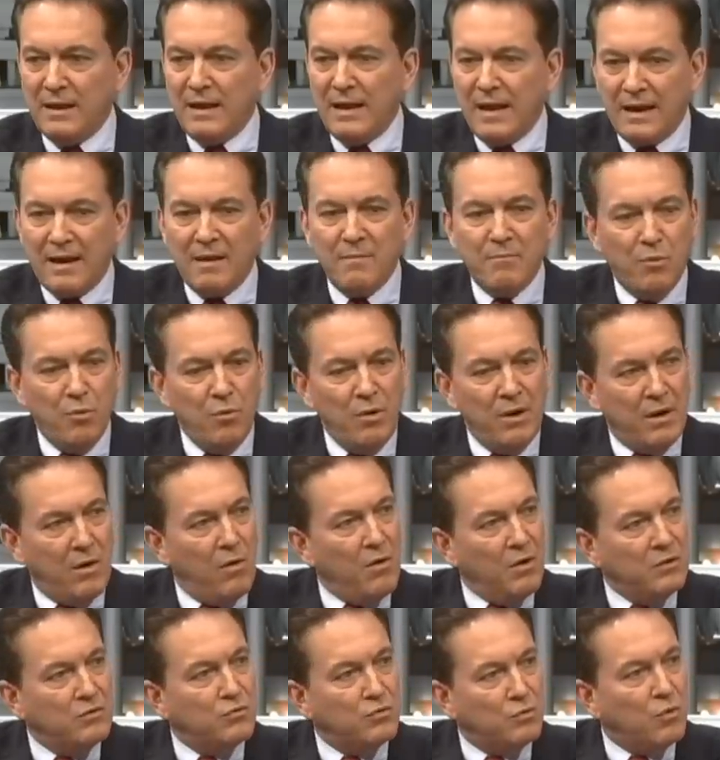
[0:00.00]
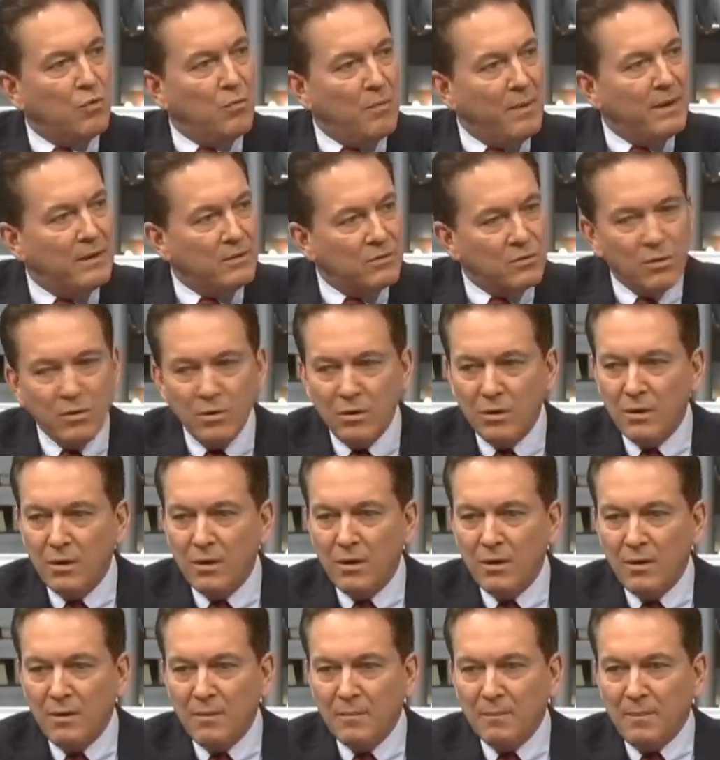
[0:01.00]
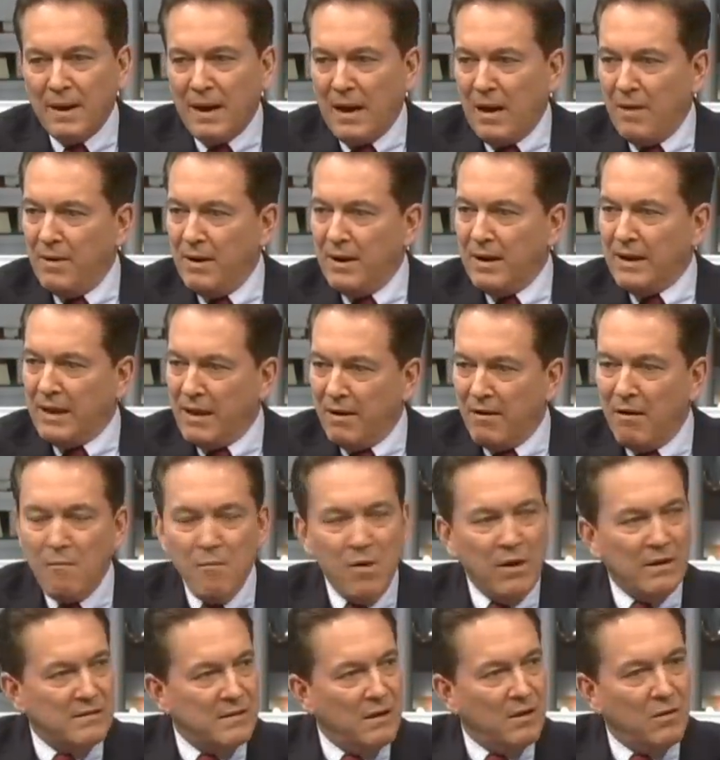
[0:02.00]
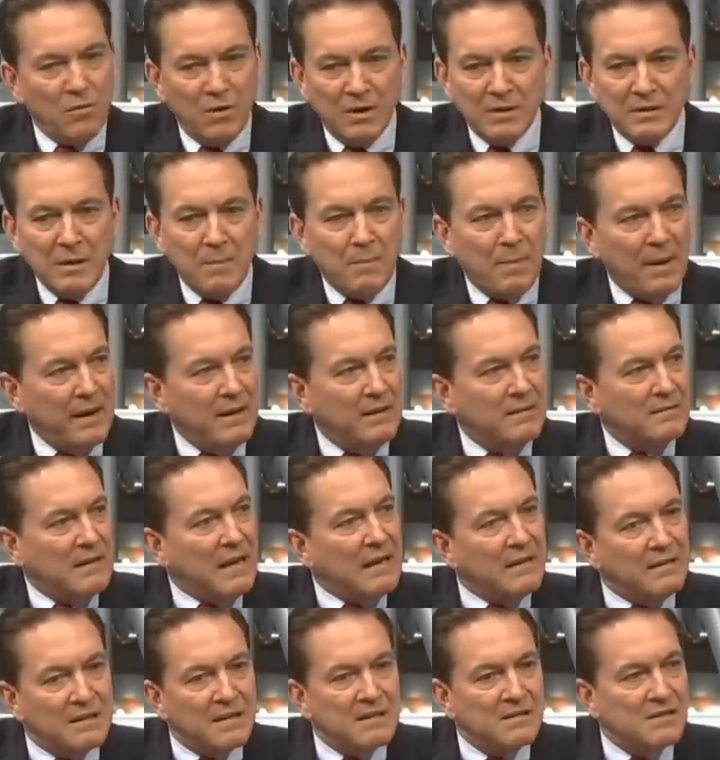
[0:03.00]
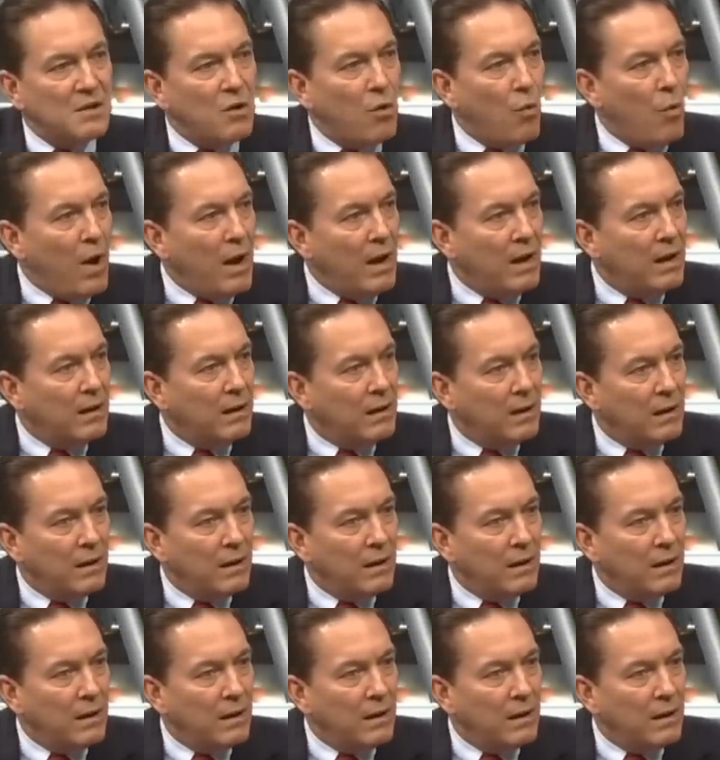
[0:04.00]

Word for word: de la República, un instrumento para ver qué vamos a hacer con este país tan desigual.